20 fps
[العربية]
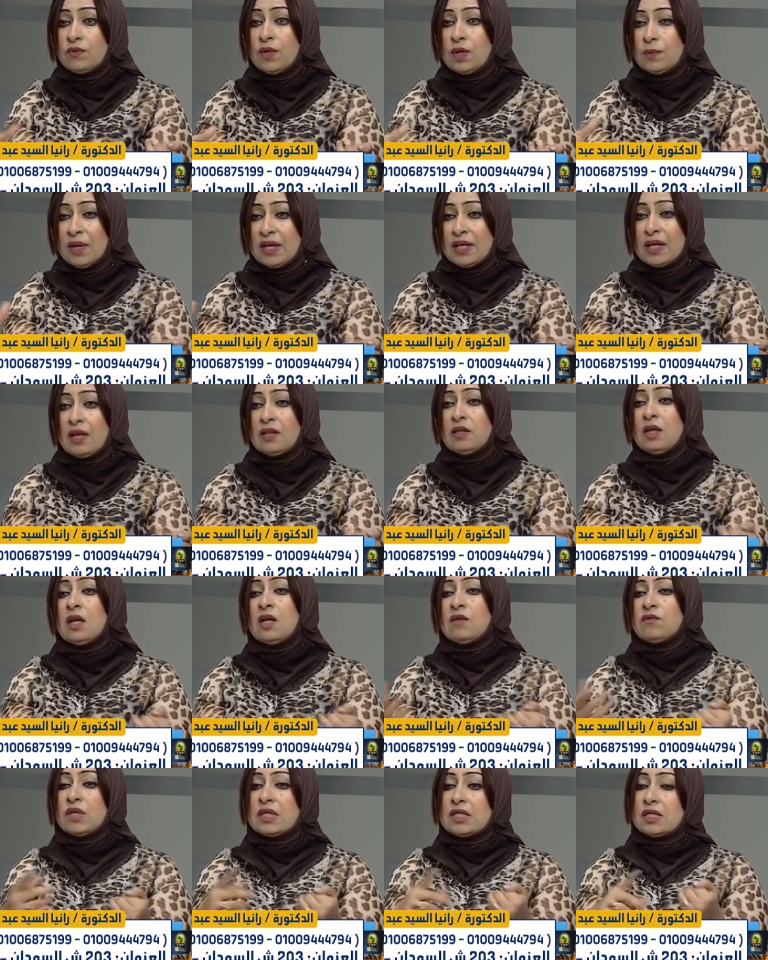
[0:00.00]

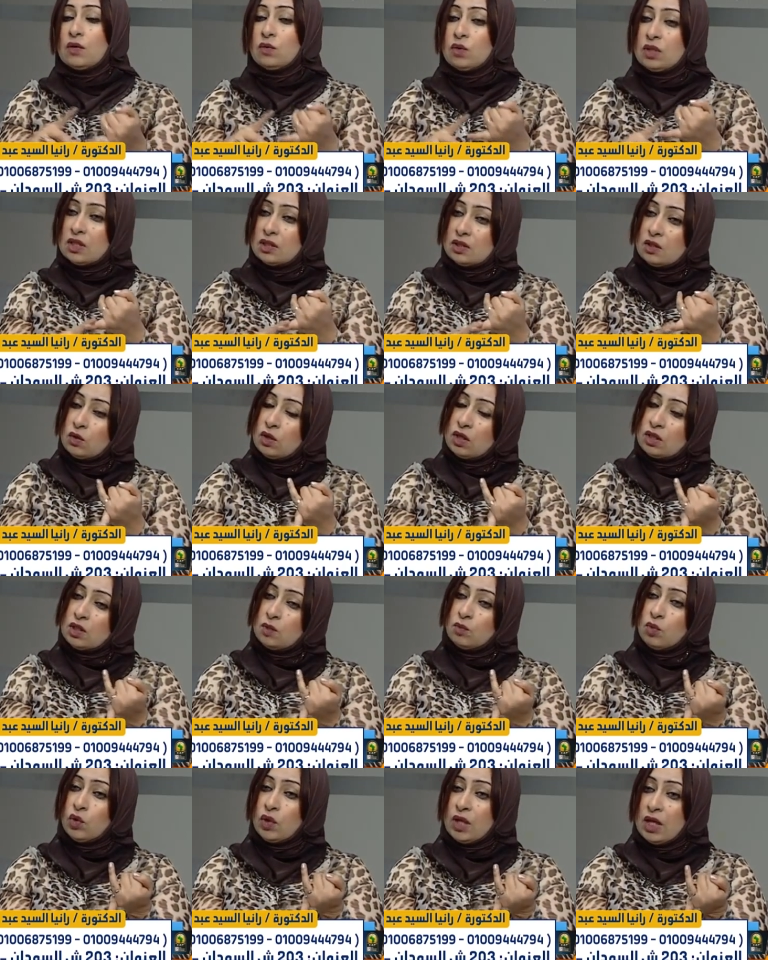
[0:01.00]
للعصب
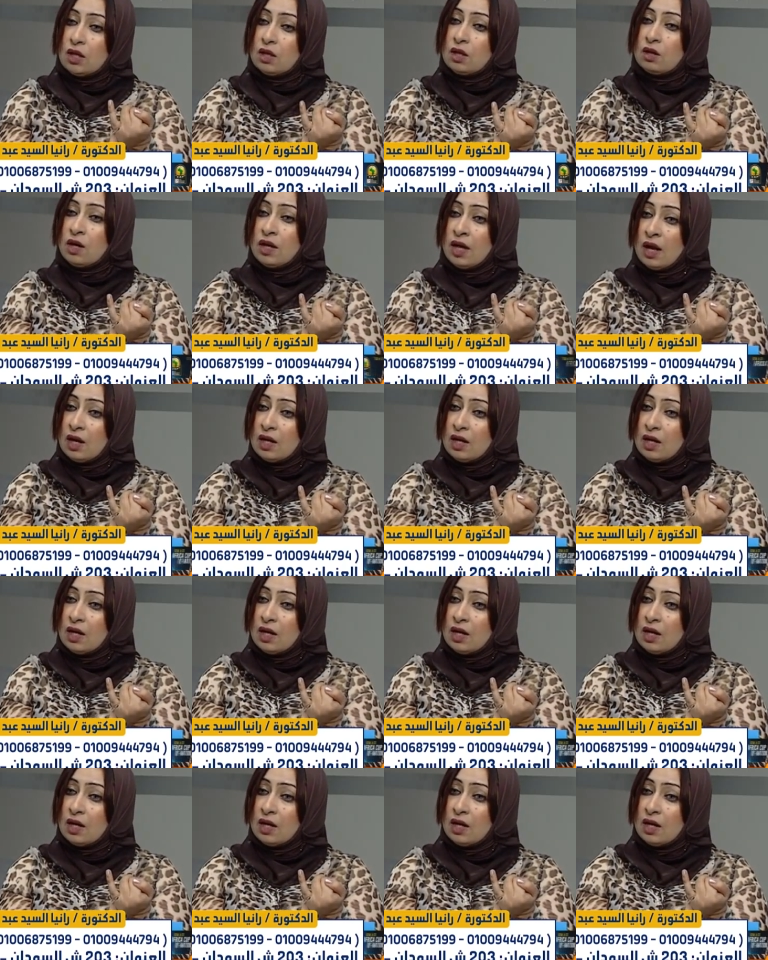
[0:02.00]
واجهزه تانية